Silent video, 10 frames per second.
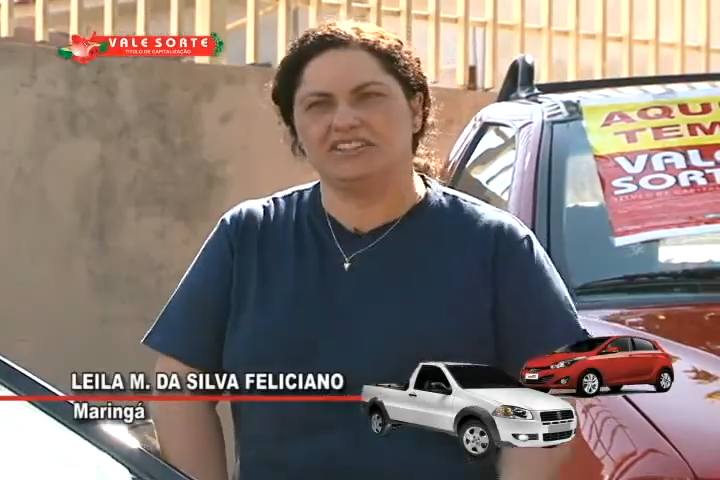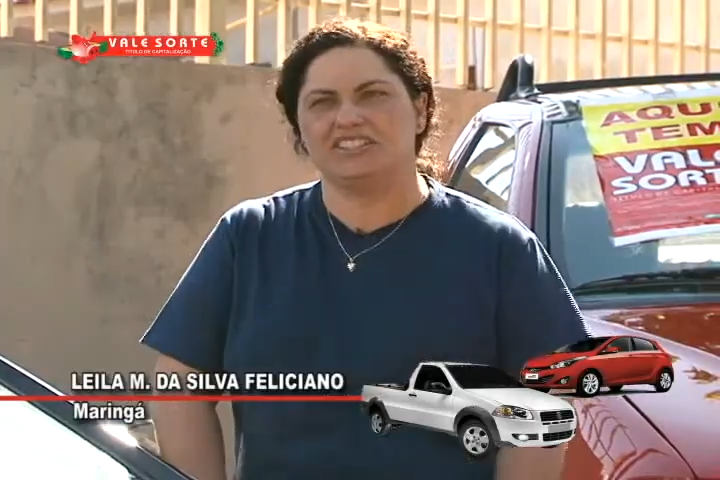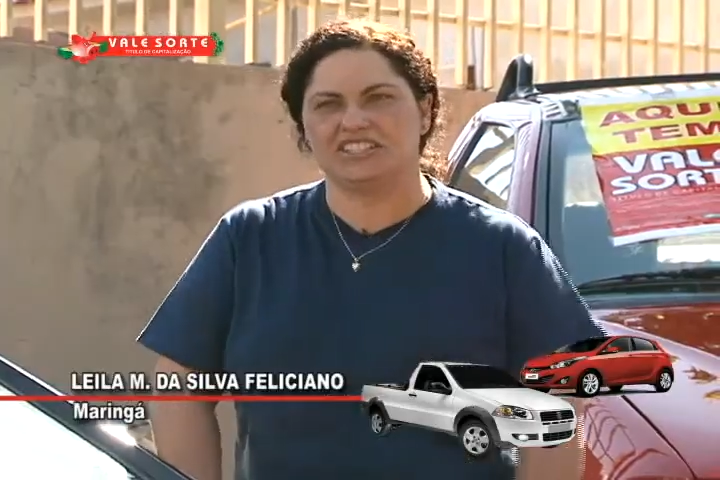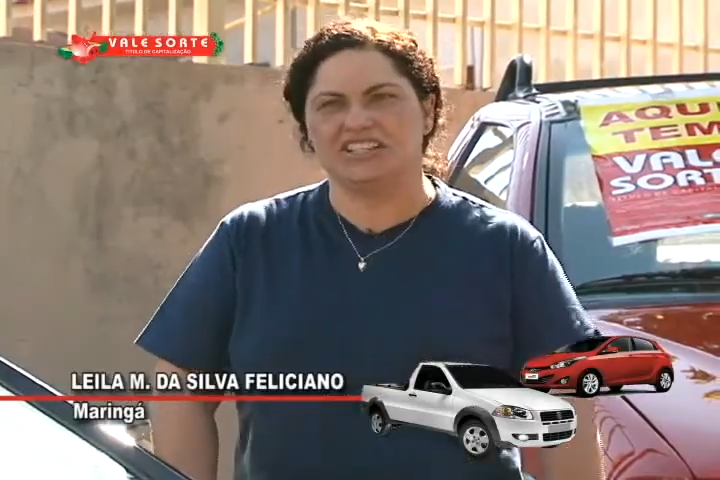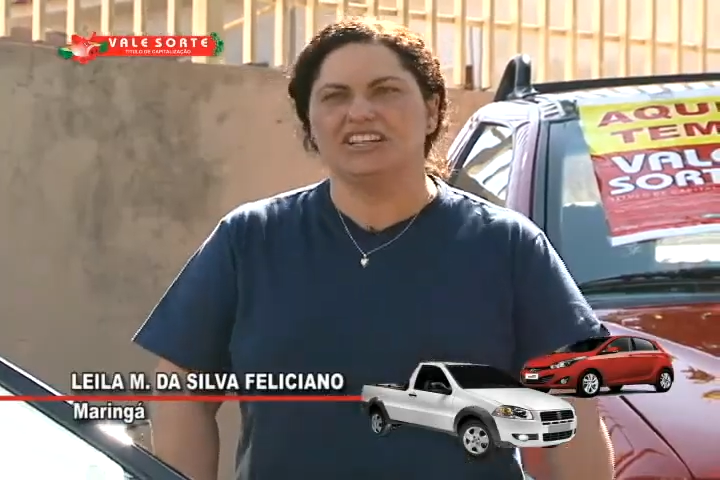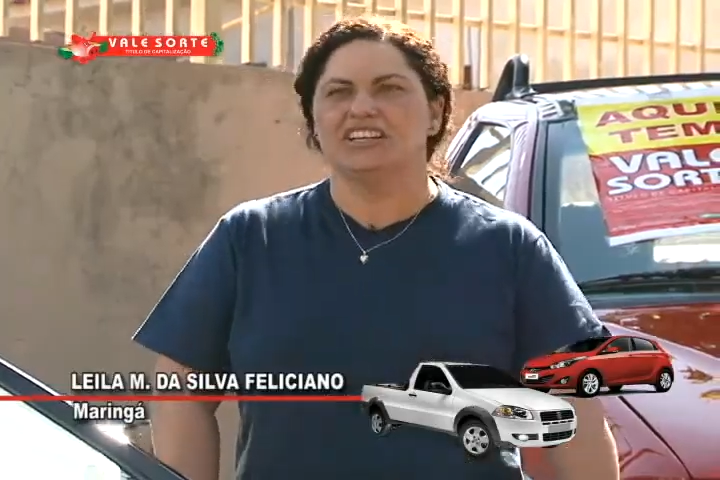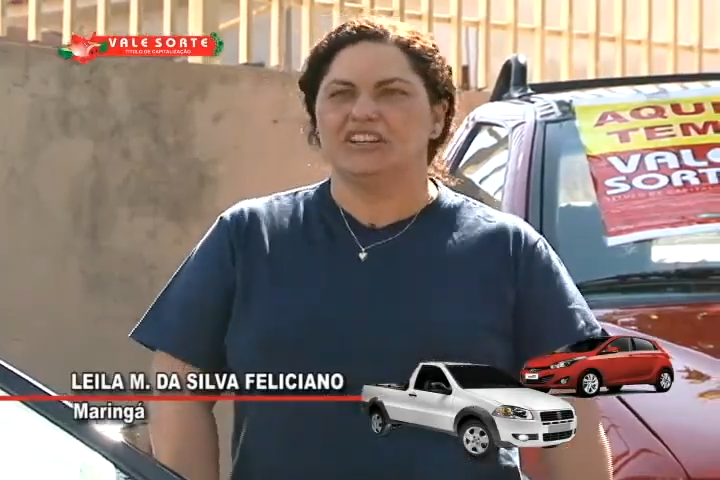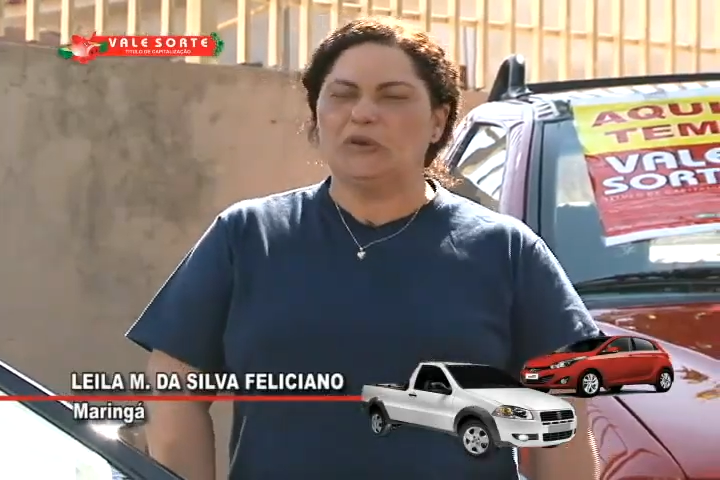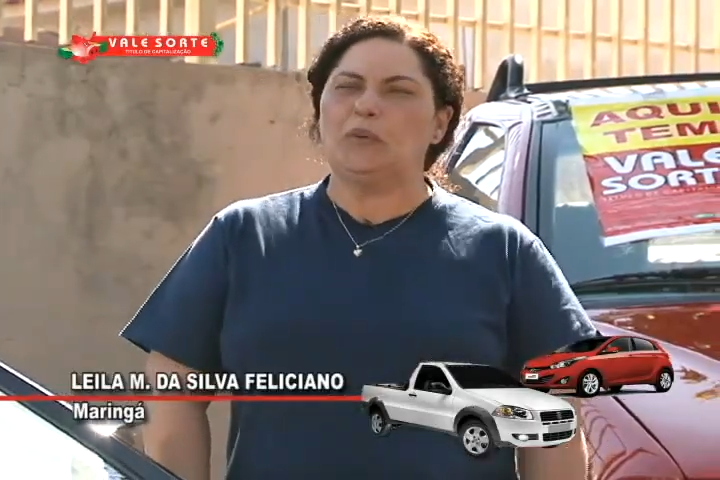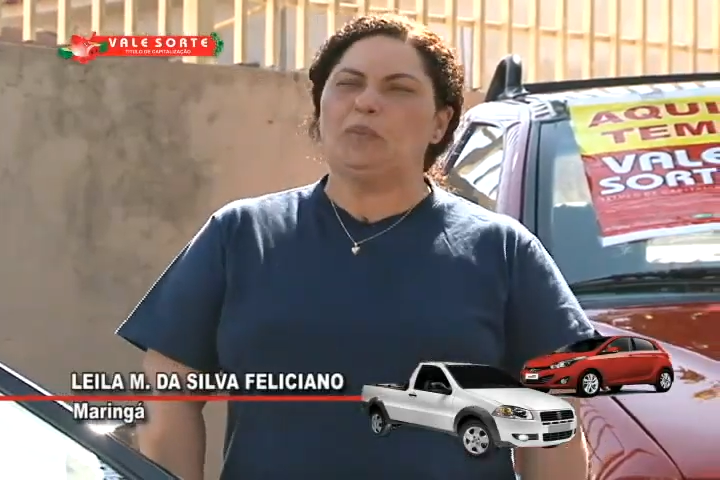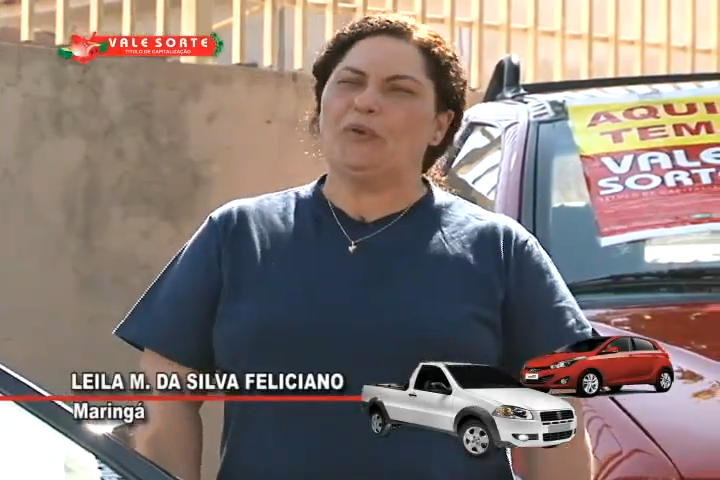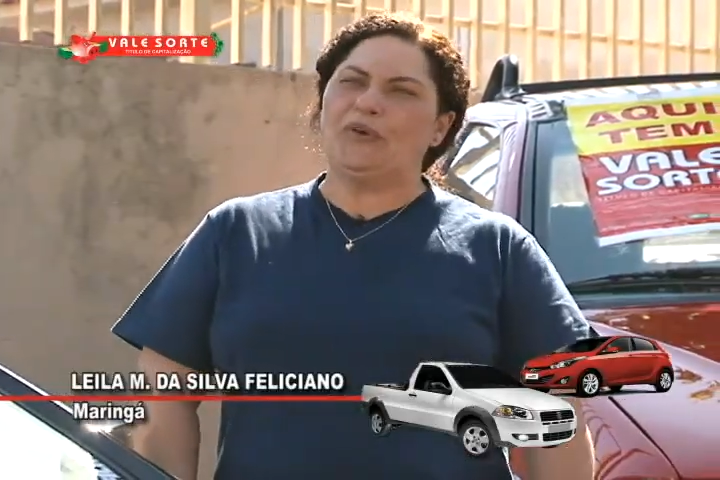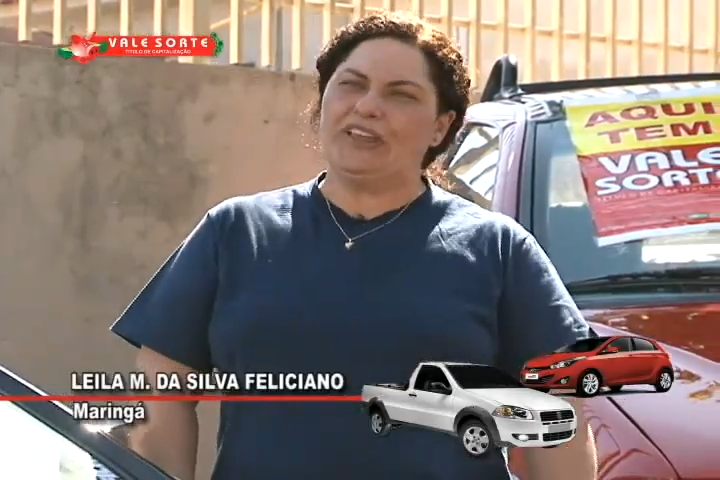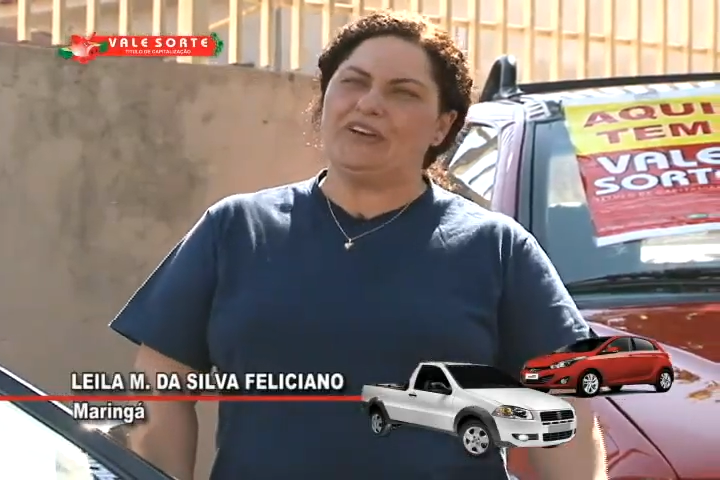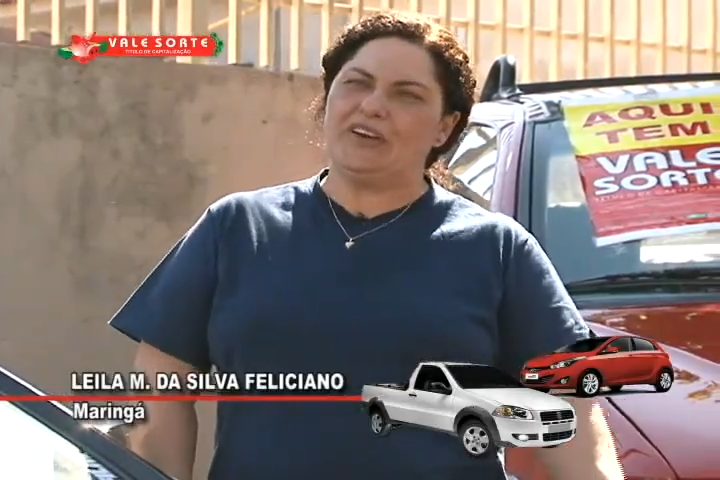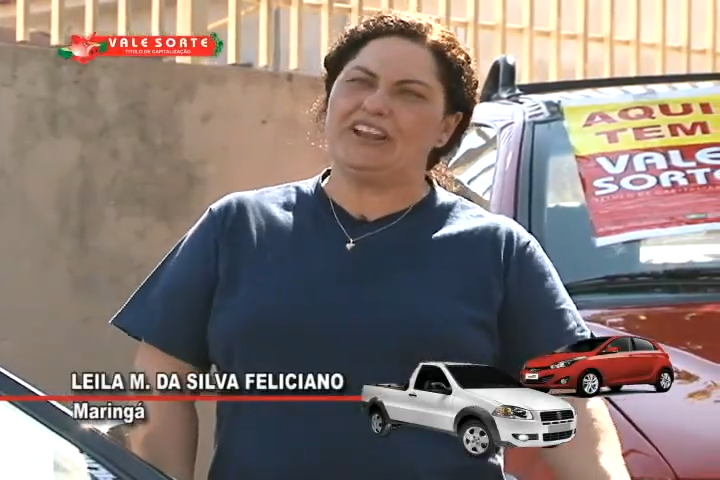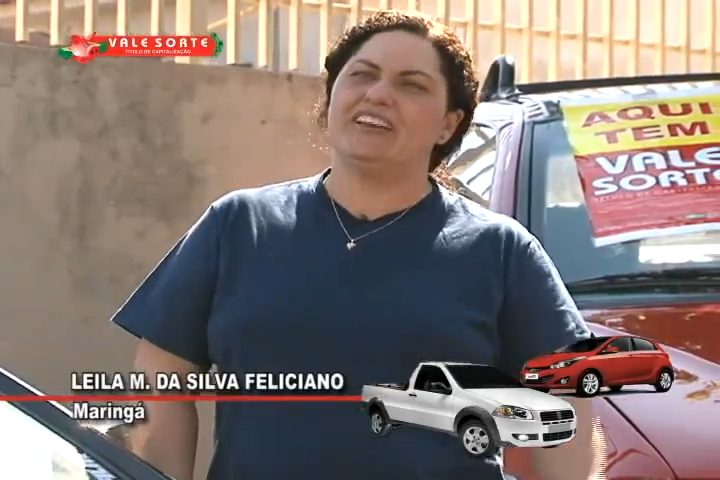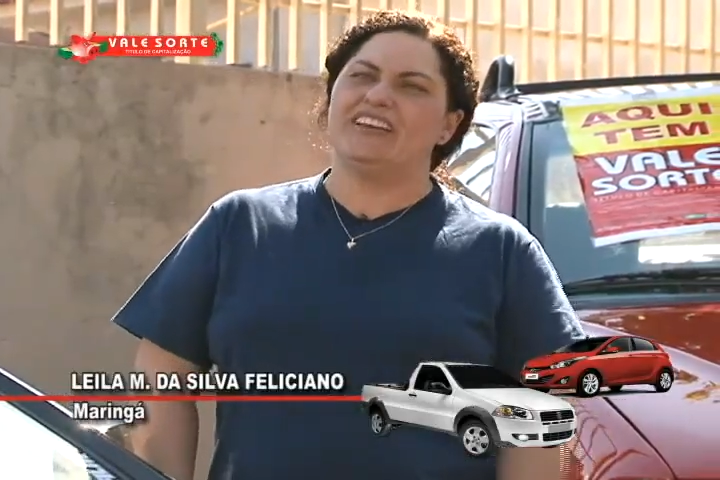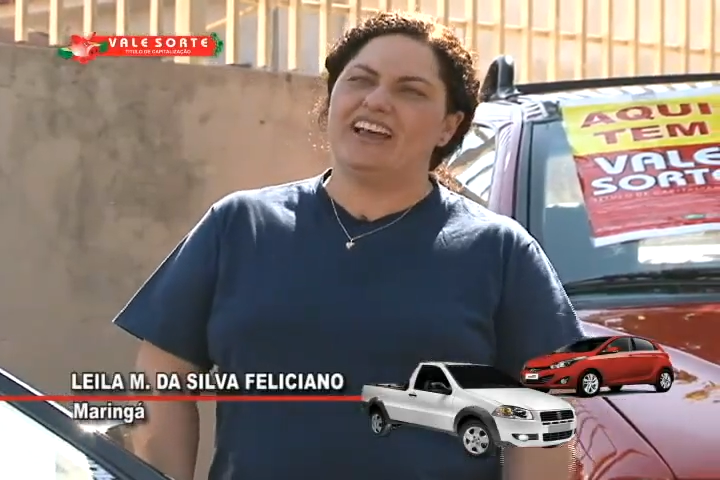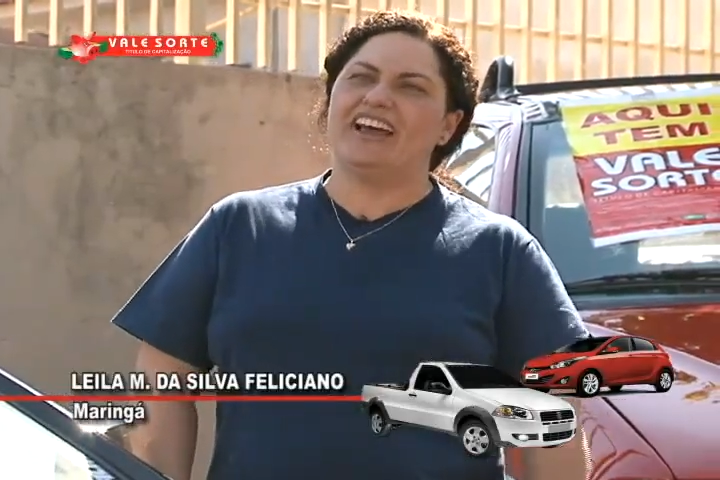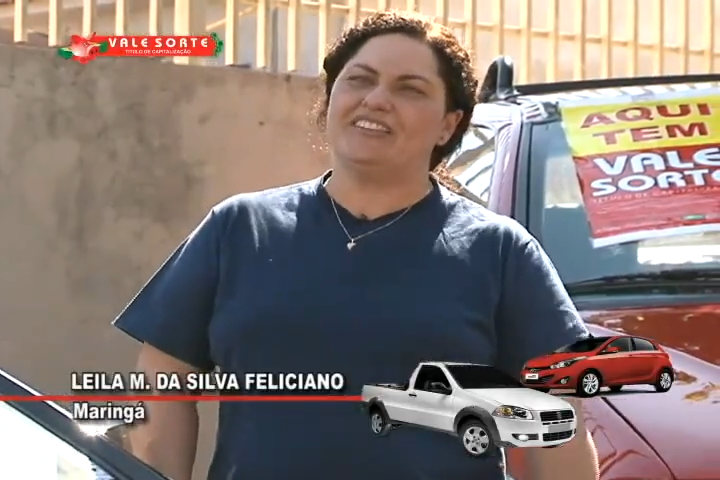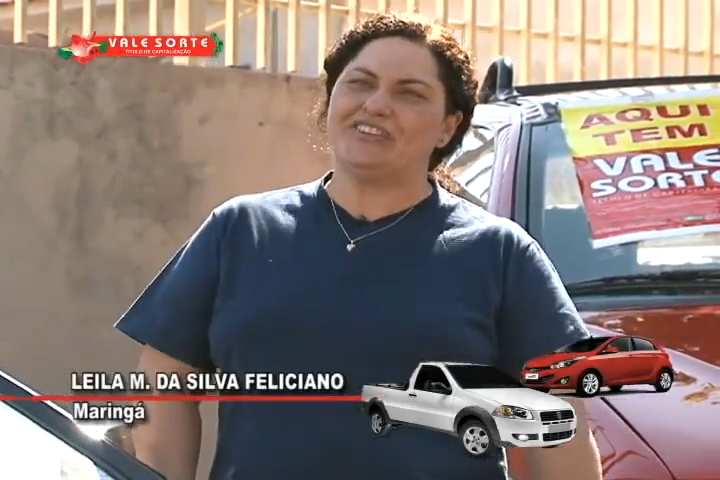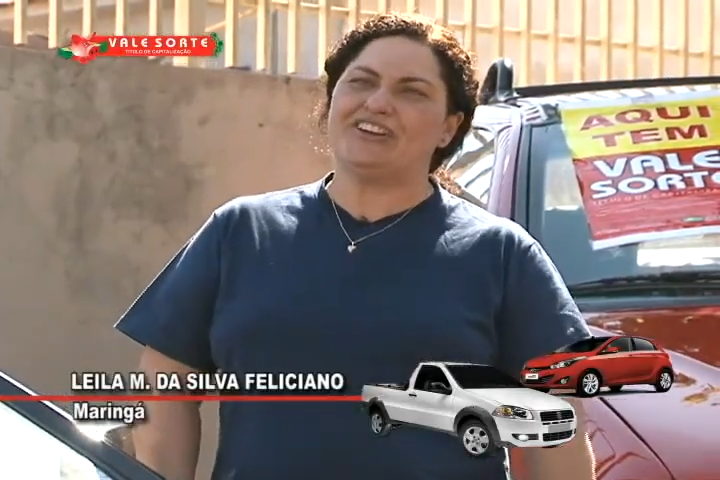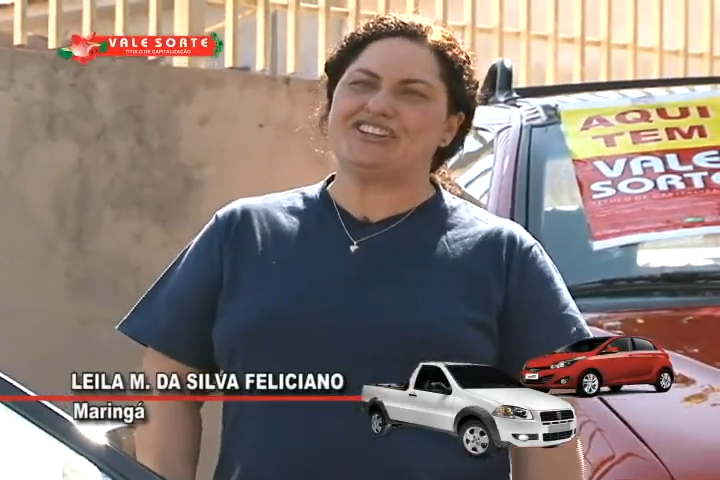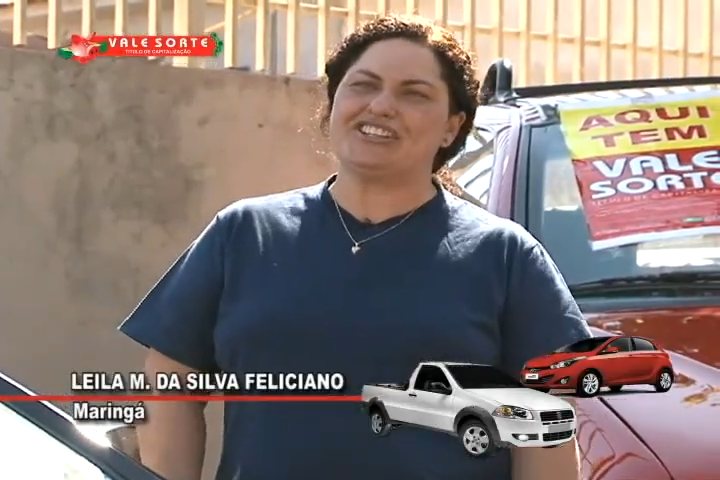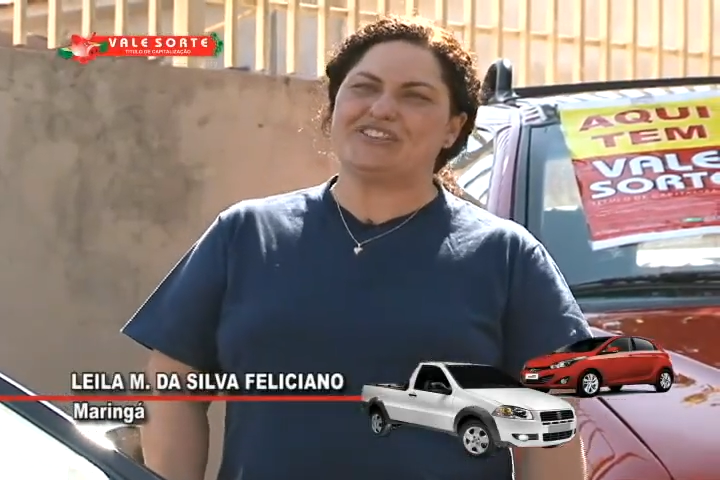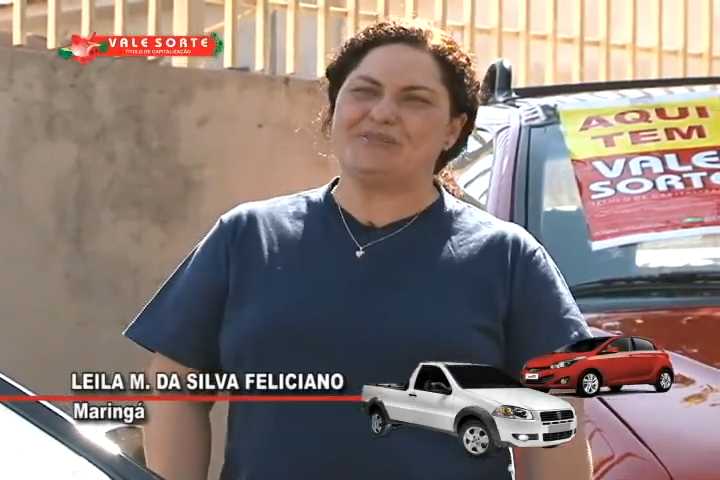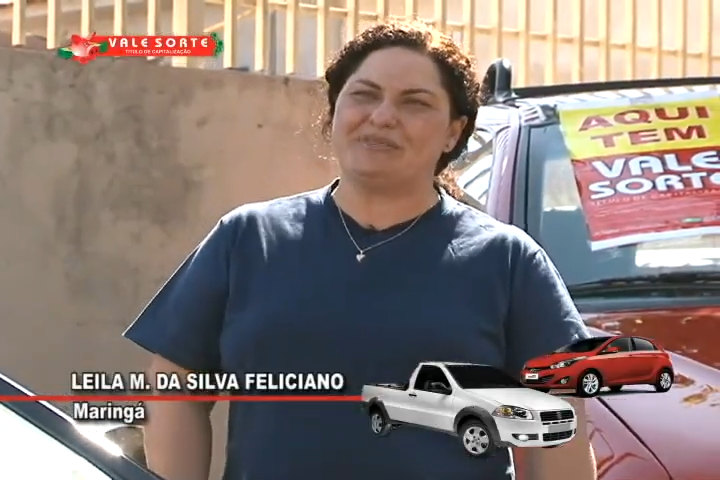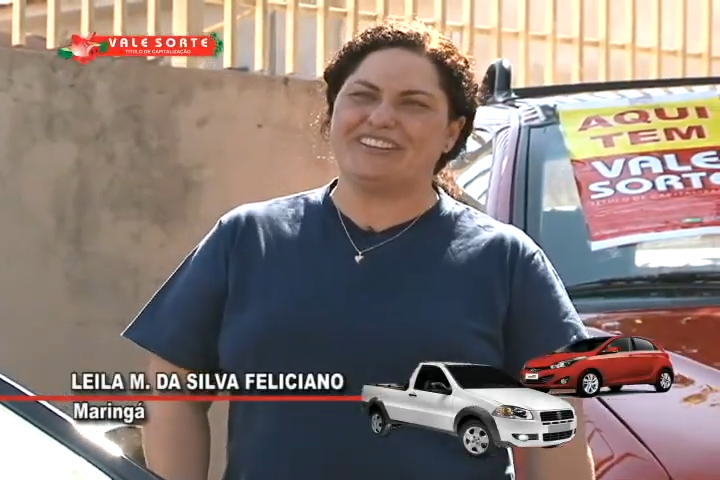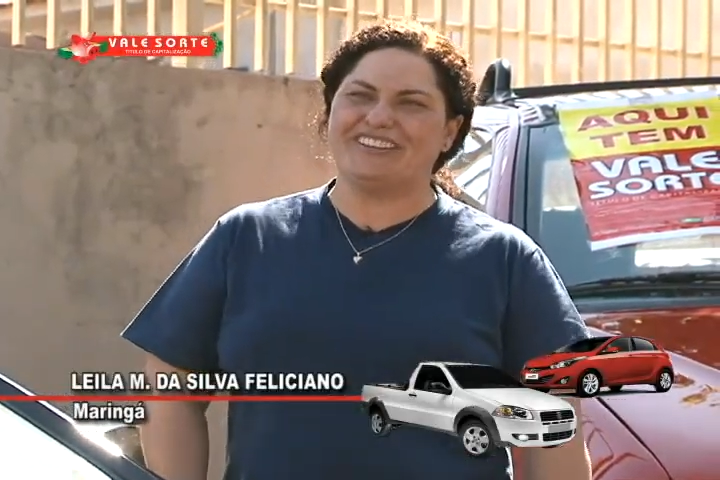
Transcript: a gente comprou e agora a sorte chegou para